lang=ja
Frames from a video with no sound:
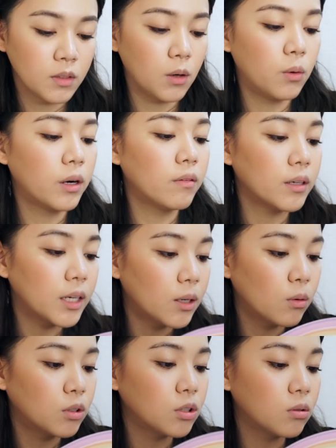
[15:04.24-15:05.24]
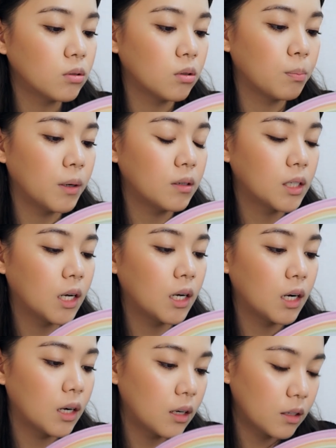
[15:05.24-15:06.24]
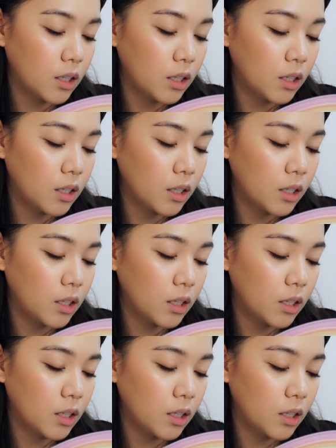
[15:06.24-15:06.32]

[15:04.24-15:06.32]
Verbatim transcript: でこれはね6色のパウダー